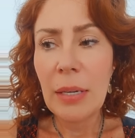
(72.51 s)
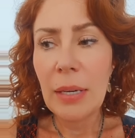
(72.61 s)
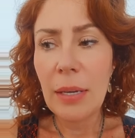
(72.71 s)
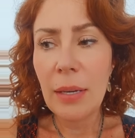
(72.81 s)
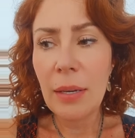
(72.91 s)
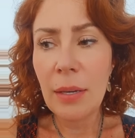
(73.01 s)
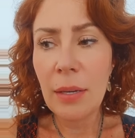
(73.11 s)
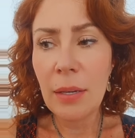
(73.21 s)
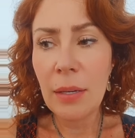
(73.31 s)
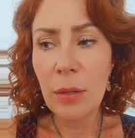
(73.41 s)

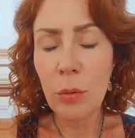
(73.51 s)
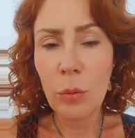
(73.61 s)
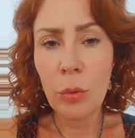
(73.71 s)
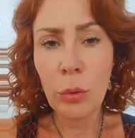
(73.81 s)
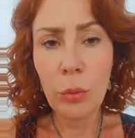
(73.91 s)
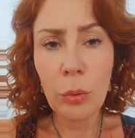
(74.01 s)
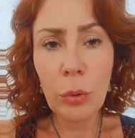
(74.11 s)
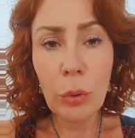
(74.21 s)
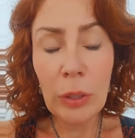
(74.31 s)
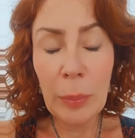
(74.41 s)
É, o, o, que
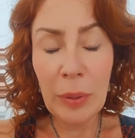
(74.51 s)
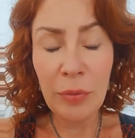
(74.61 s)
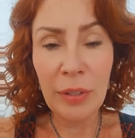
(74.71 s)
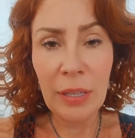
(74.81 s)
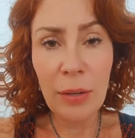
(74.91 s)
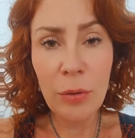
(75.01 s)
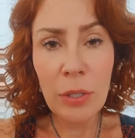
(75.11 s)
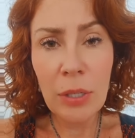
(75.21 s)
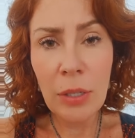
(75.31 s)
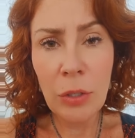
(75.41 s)
eu tô aqui para falar é o
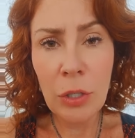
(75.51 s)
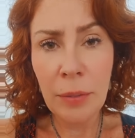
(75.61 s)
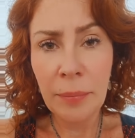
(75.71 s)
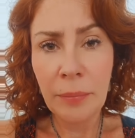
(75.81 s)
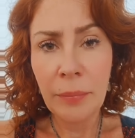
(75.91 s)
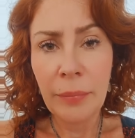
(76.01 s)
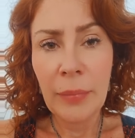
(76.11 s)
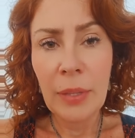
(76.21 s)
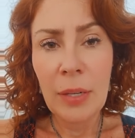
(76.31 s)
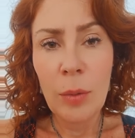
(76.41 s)
seguinte:
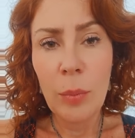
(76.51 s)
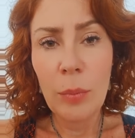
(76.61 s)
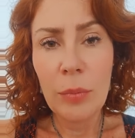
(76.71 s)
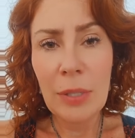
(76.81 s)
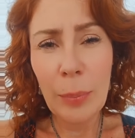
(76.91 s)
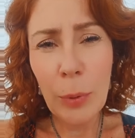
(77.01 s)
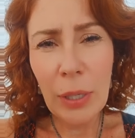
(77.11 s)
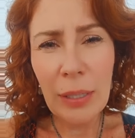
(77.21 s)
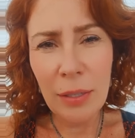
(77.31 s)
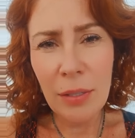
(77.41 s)
sabe por que,
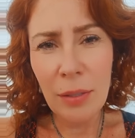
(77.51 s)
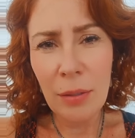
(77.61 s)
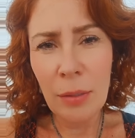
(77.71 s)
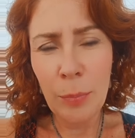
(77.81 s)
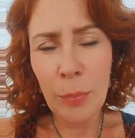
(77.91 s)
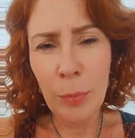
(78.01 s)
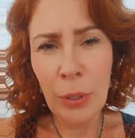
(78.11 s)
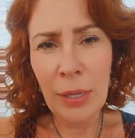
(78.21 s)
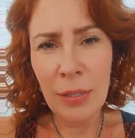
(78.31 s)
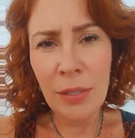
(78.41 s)
que, que, por
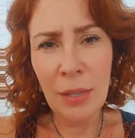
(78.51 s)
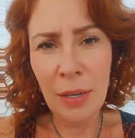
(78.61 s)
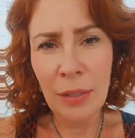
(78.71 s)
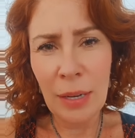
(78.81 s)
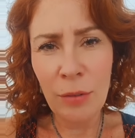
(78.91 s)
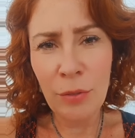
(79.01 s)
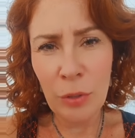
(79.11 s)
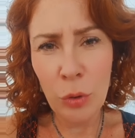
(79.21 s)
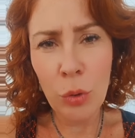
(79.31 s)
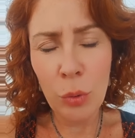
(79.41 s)
que a esquerda
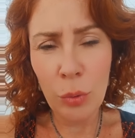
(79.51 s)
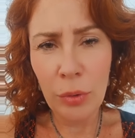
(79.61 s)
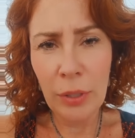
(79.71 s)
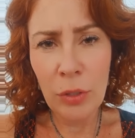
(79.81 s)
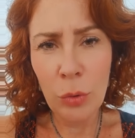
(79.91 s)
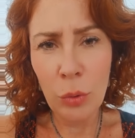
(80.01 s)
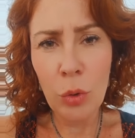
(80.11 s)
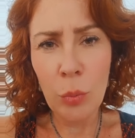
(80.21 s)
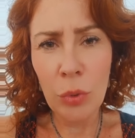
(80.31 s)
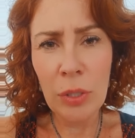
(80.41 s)
avançou nesses
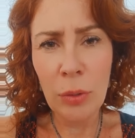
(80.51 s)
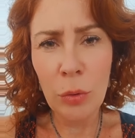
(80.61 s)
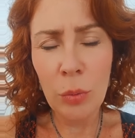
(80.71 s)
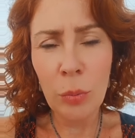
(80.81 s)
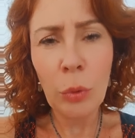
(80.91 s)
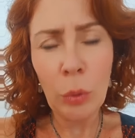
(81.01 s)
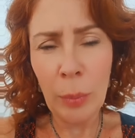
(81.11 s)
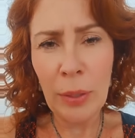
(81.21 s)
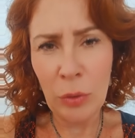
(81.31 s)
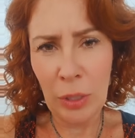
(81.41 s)
últimos anos muito
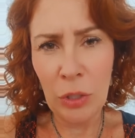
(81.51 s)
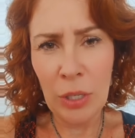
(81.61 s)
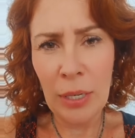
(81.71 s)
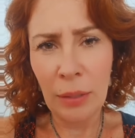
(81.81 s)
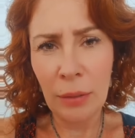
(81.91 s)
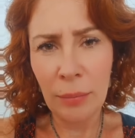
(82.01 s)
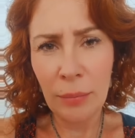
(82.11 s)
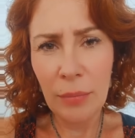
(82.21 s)
mais que a direita?